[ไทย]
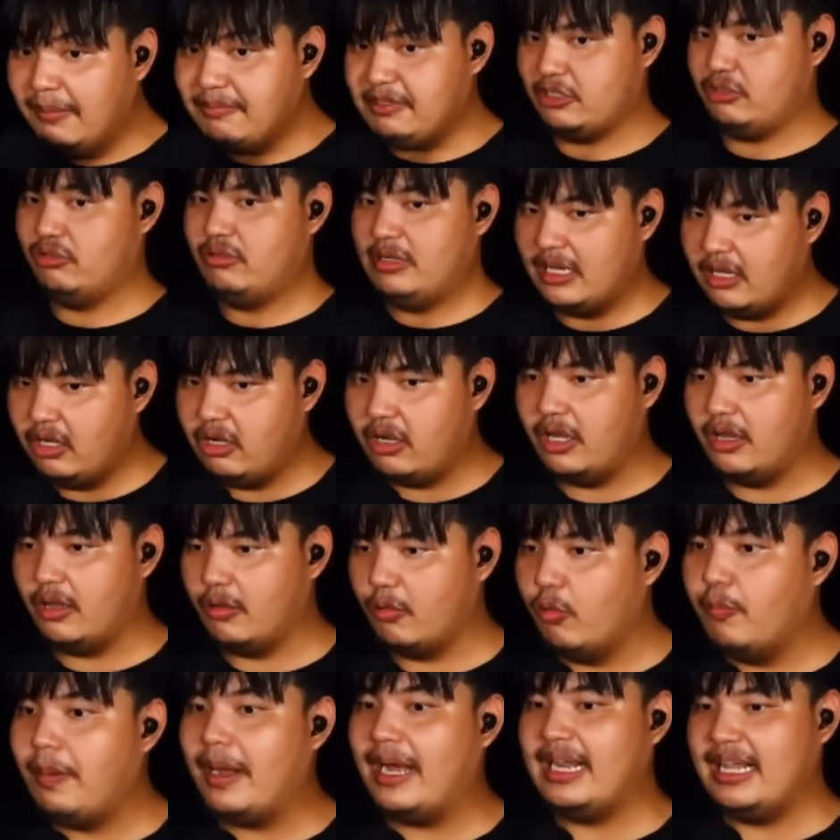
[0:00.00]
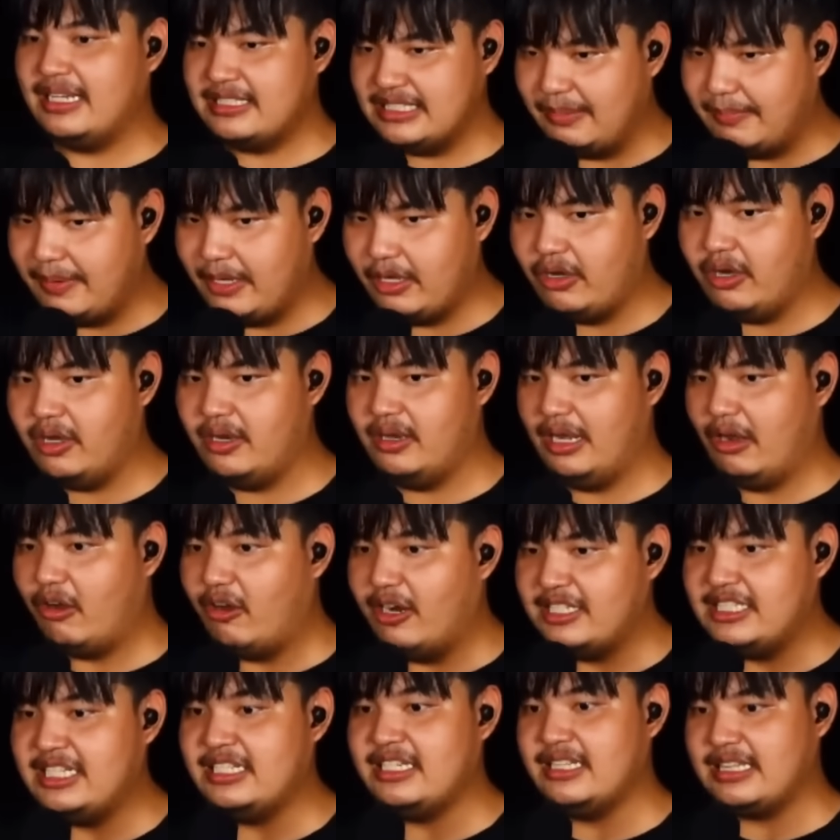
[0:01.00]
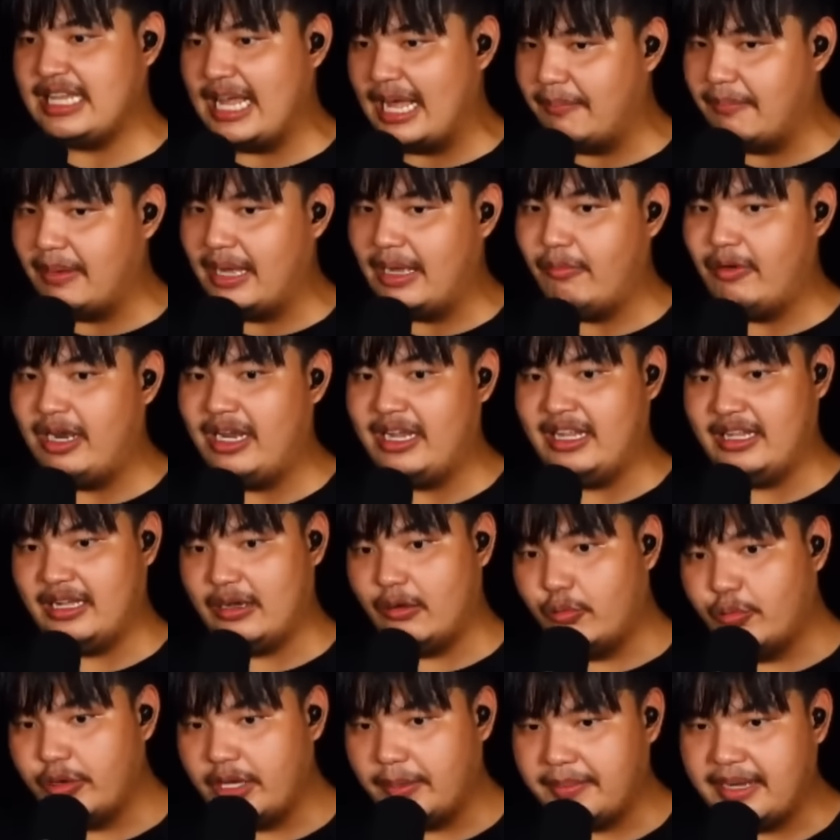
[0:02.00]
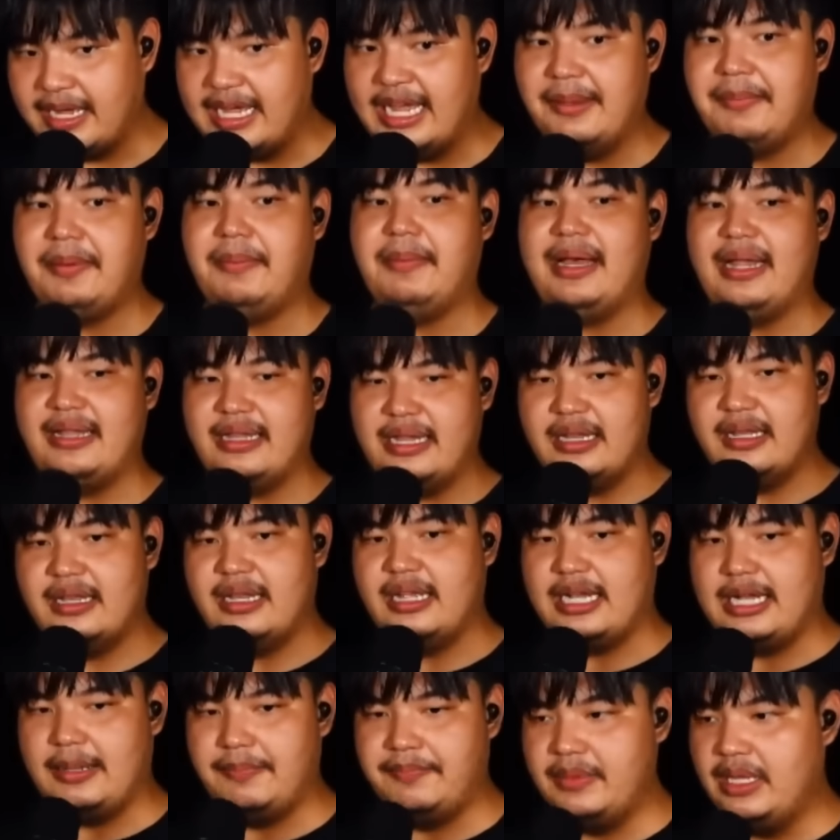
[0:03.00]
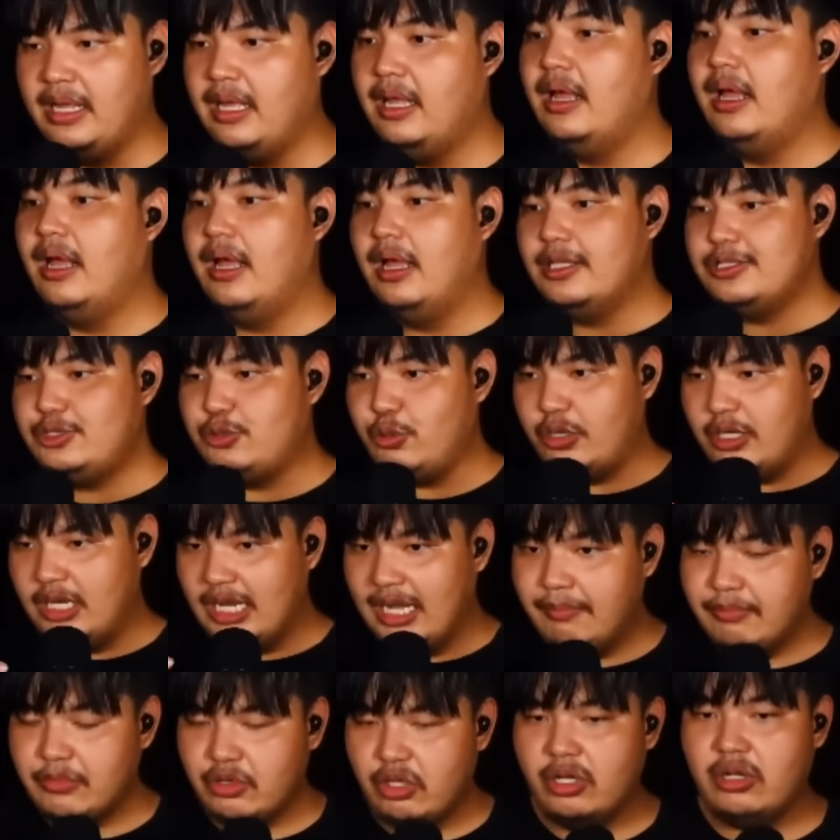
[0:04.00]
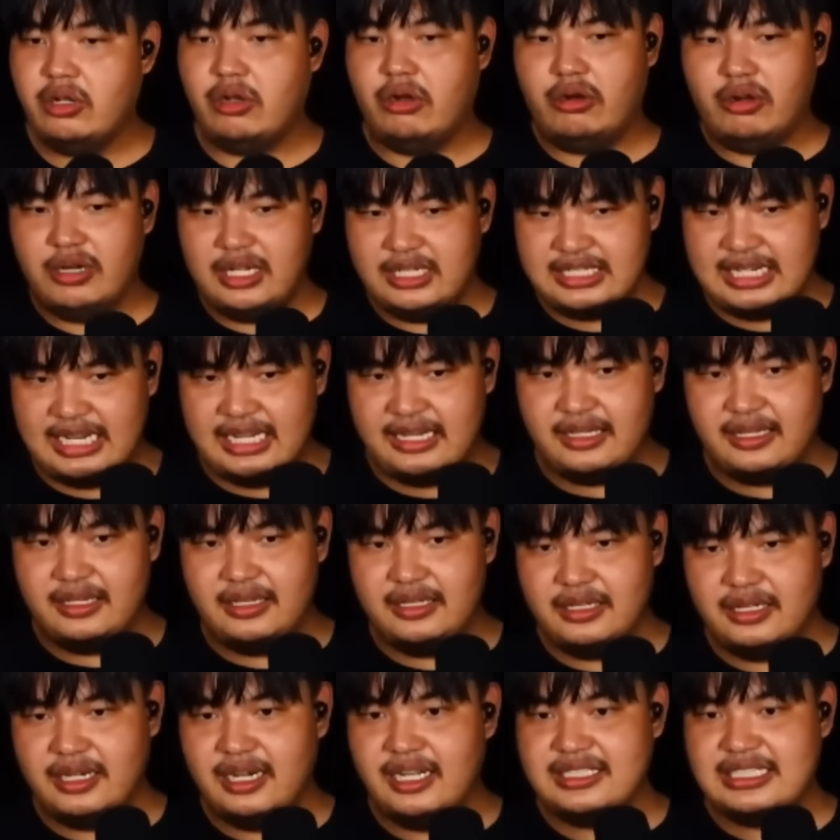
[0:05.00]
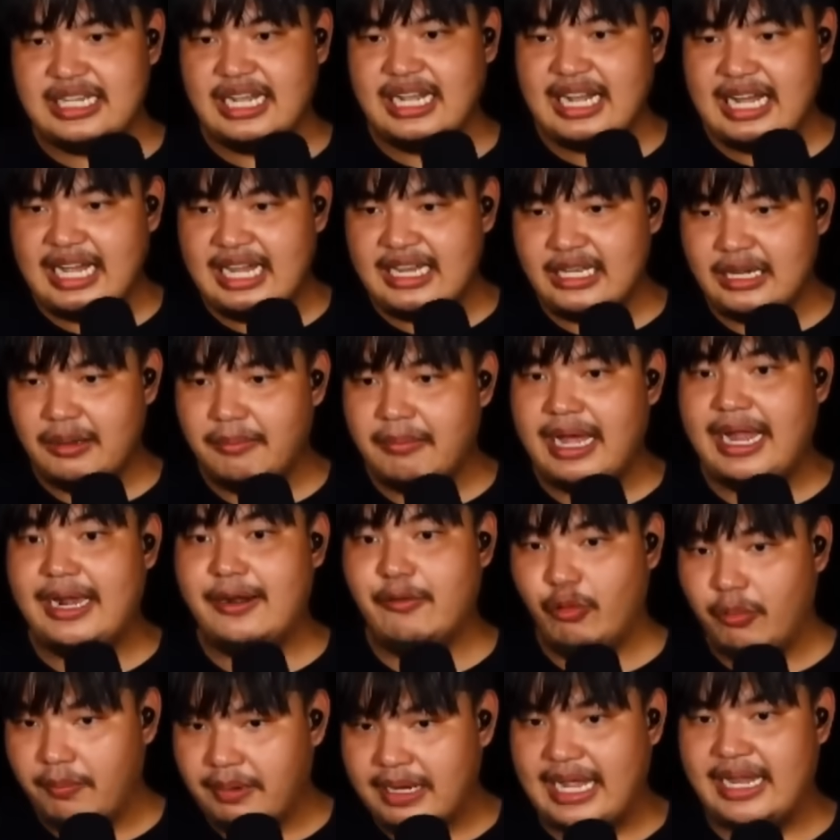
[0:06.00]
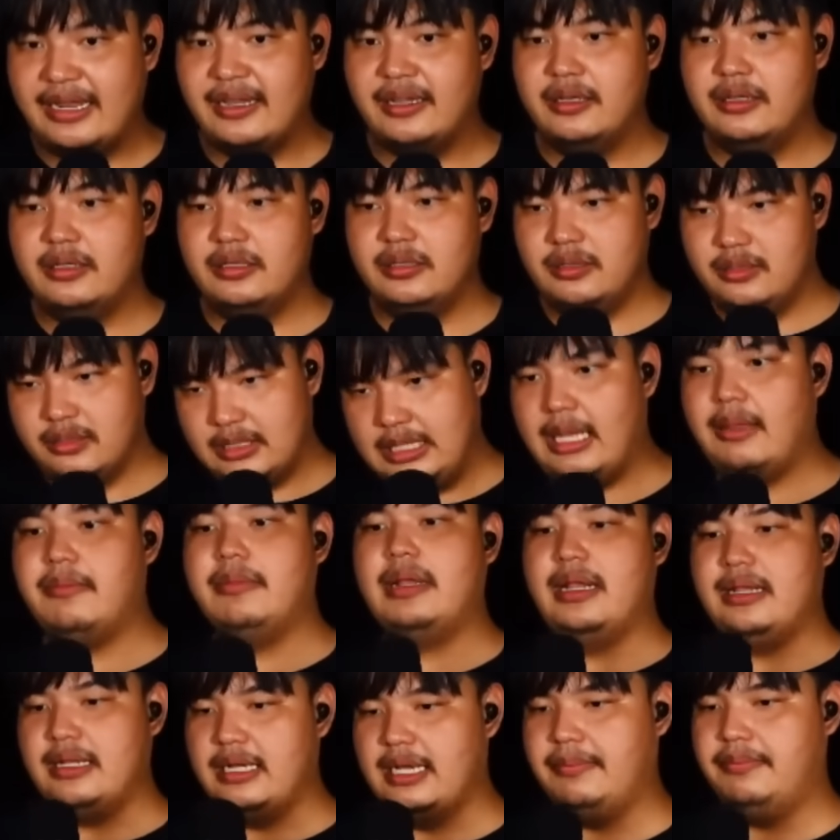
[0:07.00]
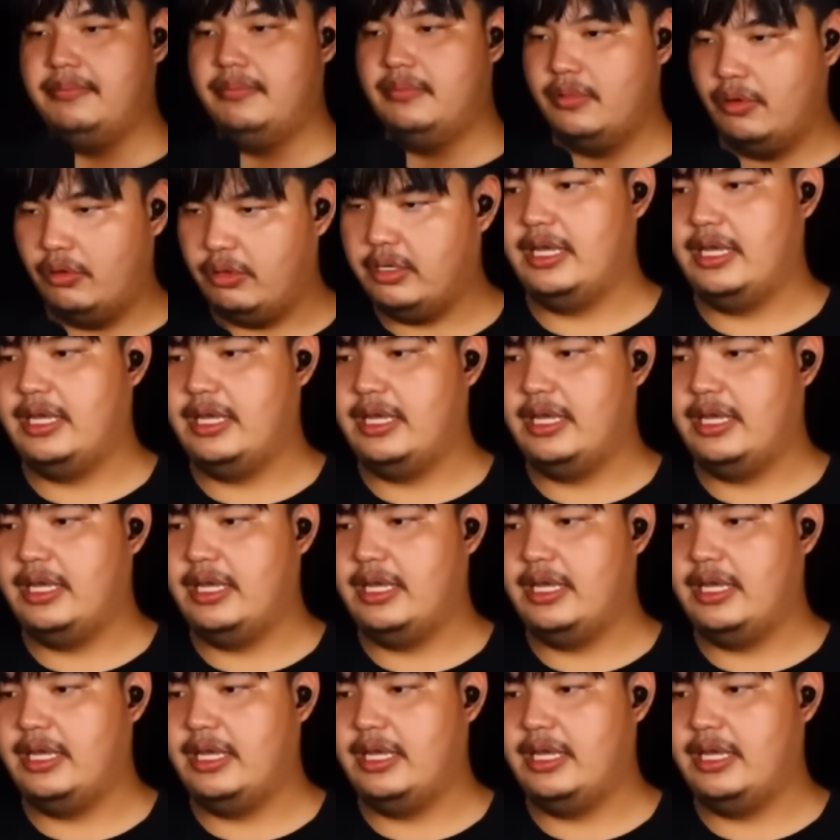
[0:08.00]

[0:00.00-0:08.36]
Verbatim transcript: เริ่มจากตรงนั้นก่อนครูพักรักจำไปก่อนแล้วคอลเลคชันจะตามมาเวลาเห็นเขาคุยกับใครประมาณนั้นนะครับจุดเริ่มต้นของคอลเลคชันเกิดจากการทำงานร่วมกันตามนั้นครับ